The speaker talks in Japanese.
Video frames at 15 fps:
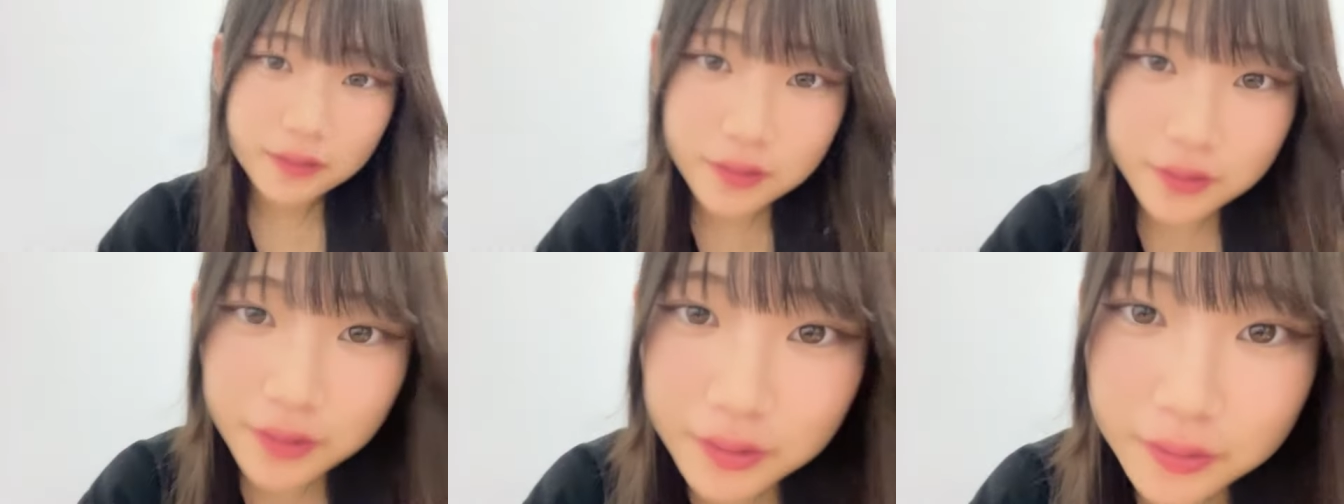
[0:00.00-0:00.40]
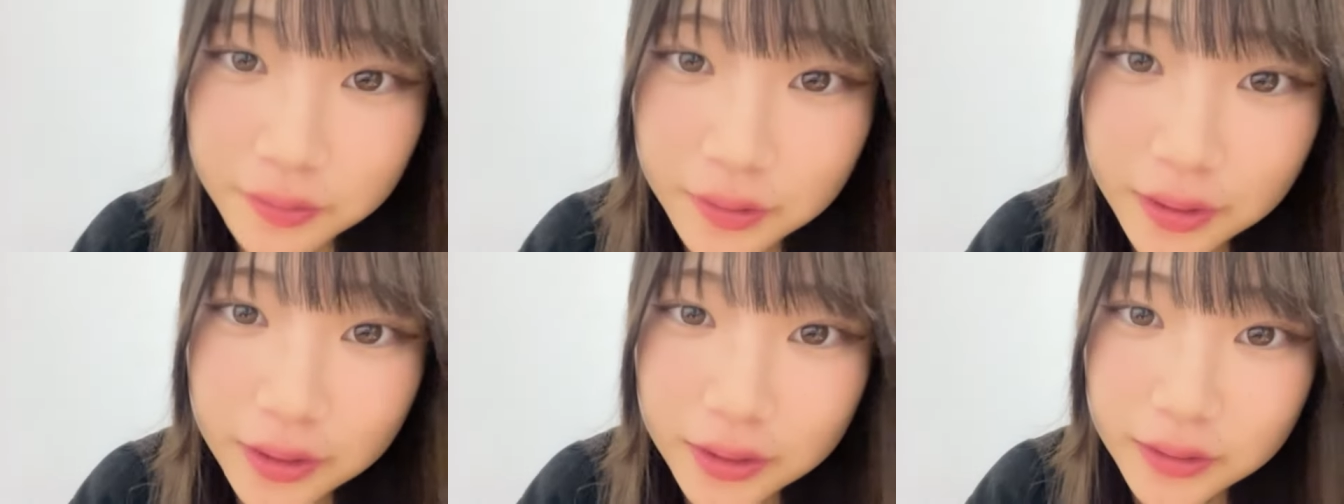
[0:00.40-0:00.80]
今の
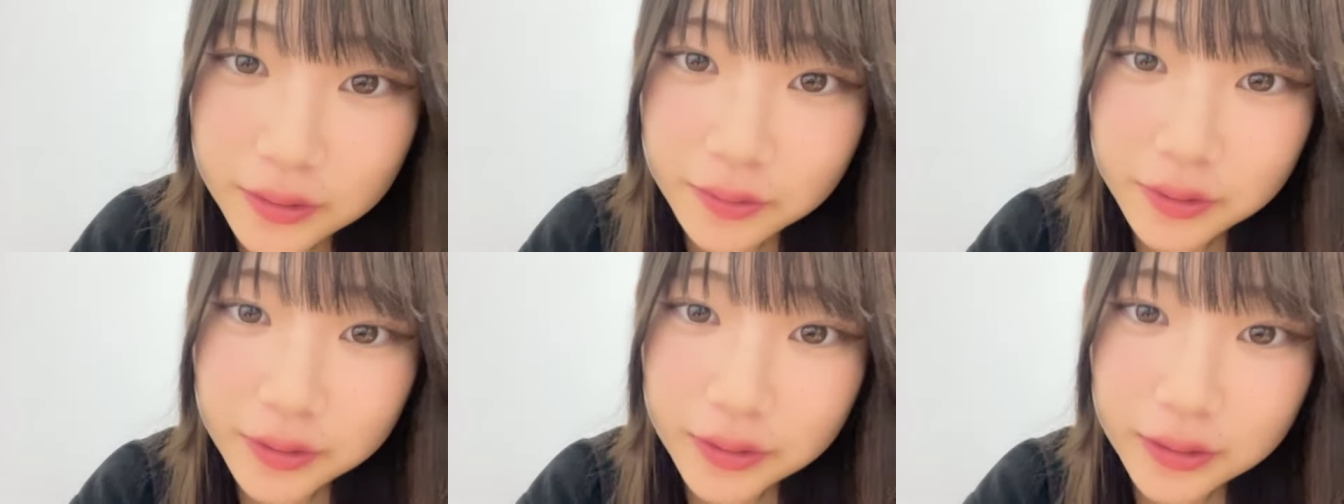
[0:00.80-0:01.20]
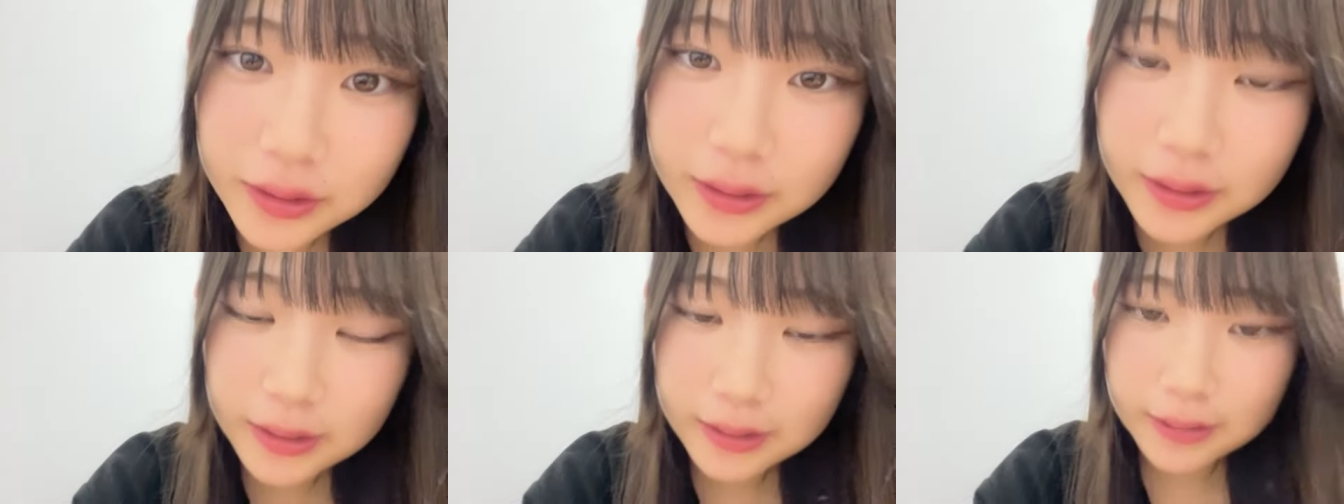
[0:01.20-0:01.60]
だけすごい
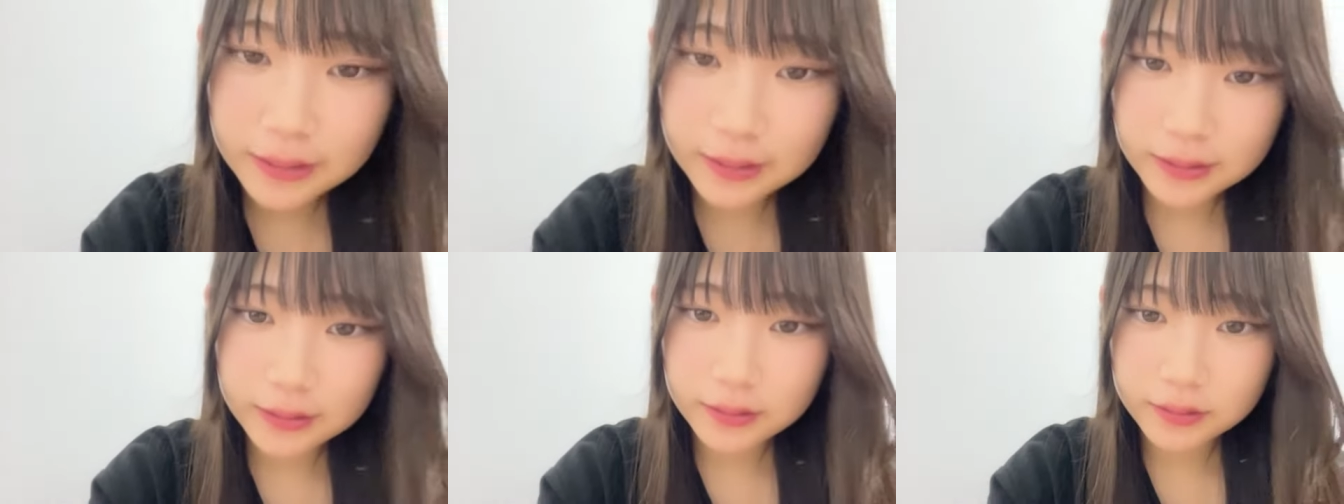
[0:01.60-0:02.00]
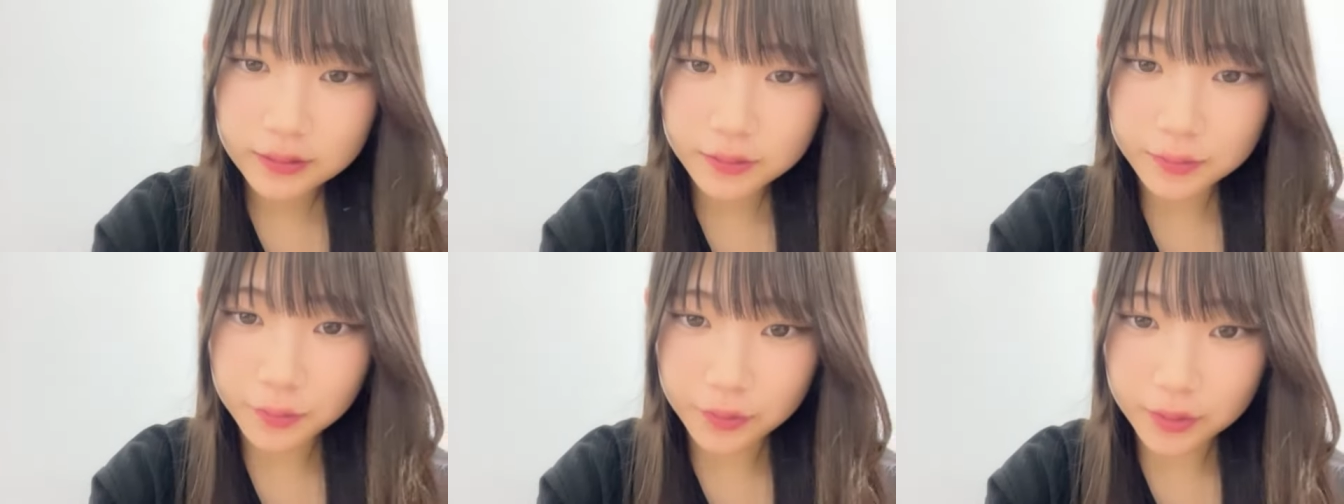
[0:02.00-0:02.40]

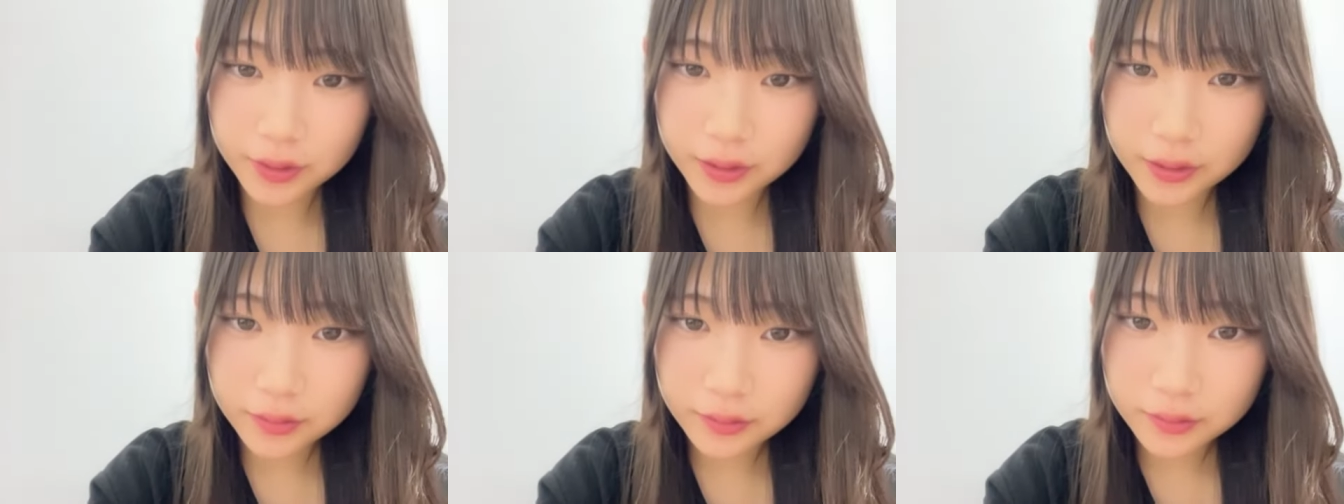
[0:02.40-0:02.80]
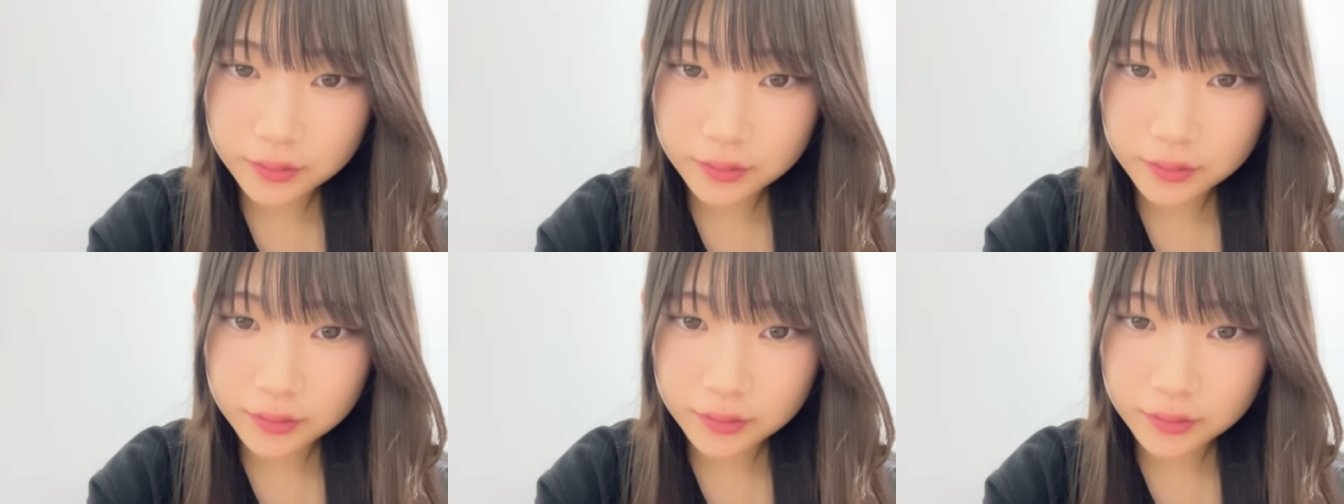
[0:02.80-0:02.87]
曇ってる